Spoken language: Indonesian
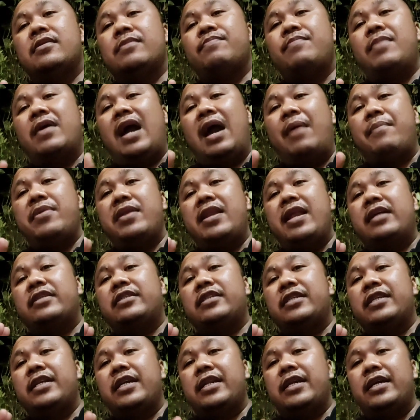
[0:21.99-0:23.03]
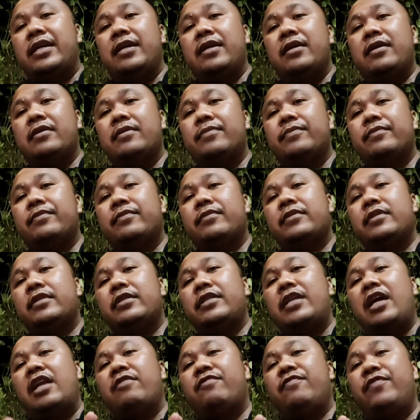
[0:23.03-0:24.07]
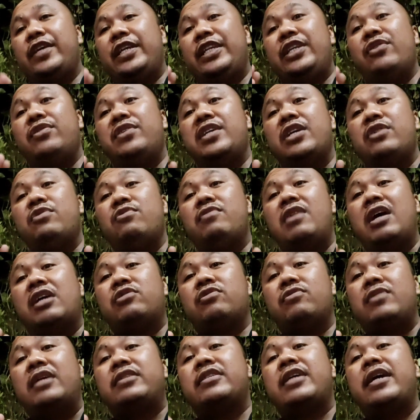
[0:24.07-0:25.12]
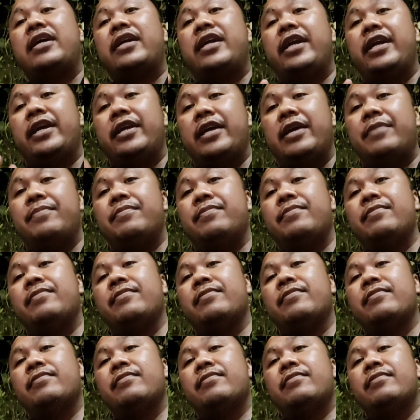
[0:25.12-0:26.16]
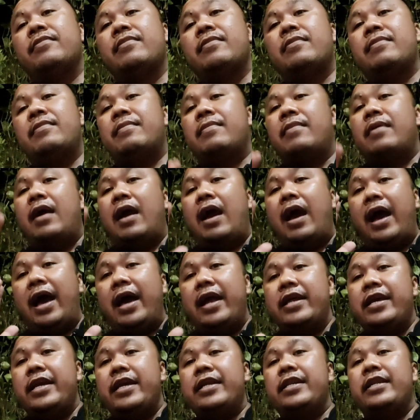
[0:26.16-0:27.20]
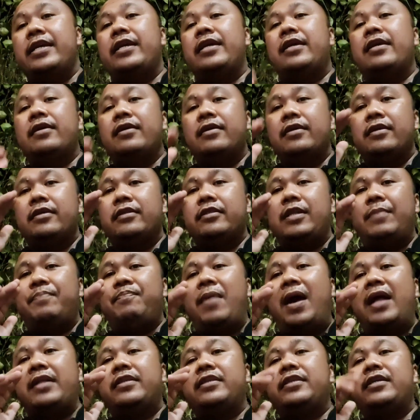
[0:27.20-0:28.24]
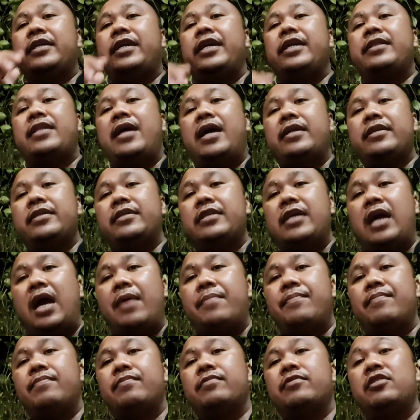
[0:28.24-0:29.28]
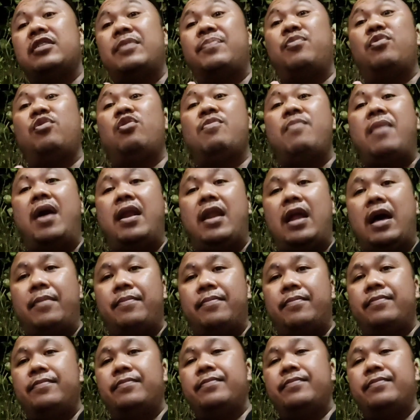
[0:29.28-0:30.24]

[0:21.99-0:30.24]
pengambilan sendiri dan videonya juga sudah saya kirim hari ini tepat sekitar jam 10 malam.